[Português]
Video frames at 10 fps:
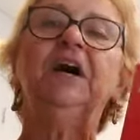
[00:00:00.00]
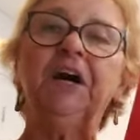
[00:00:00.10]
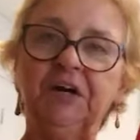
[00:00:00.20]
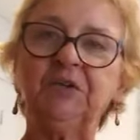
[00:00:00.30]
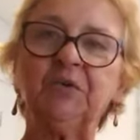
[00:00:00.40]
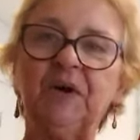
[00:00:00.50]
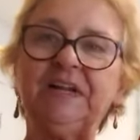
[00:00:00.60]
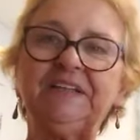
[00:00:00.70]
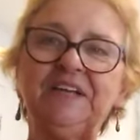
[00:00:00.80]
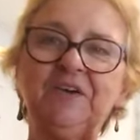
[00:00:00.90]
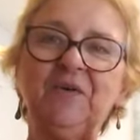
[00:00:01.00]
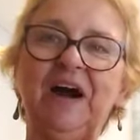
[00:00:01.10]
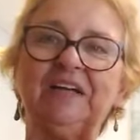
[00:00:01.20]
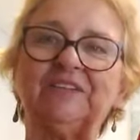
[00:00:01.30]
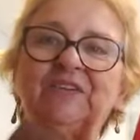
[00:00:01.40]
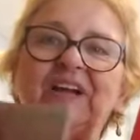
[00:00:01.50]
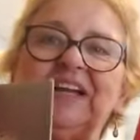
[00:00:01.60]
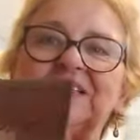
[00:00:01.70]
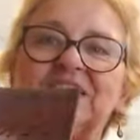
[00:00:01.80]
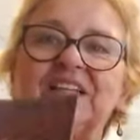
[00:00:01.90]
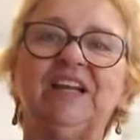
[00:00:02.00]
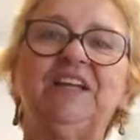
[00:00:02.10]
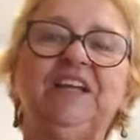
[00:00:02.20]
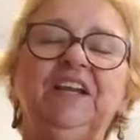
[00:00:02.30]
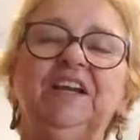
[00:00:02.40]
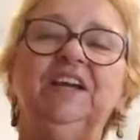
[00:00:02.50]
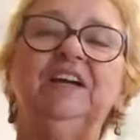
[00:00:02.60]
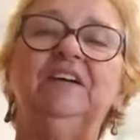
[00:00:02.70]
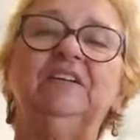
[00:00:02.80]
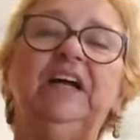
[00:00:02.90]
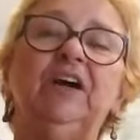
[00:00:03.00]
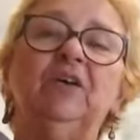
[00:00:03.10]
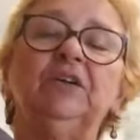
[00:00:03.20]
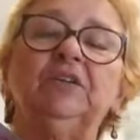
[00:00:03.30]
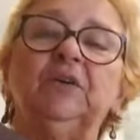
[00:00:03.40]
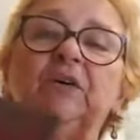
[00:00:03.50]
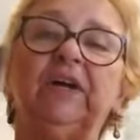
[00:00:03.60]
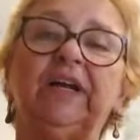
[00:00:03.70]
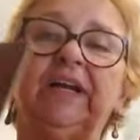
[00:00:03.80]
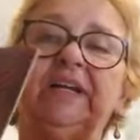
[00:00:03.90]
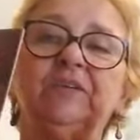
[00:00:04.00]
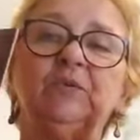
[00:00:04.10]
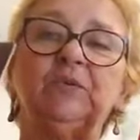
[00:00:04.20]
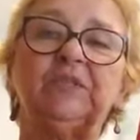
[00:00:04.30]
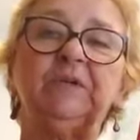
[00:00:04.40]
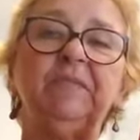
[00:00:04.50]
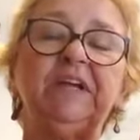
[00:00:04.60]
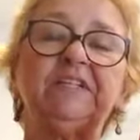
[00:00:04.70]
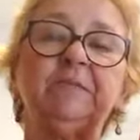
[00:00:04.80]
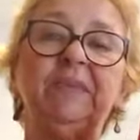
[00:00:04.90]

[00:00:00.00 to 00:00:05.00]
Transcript: ano 44. Esta daqui é, ano, é do trimestre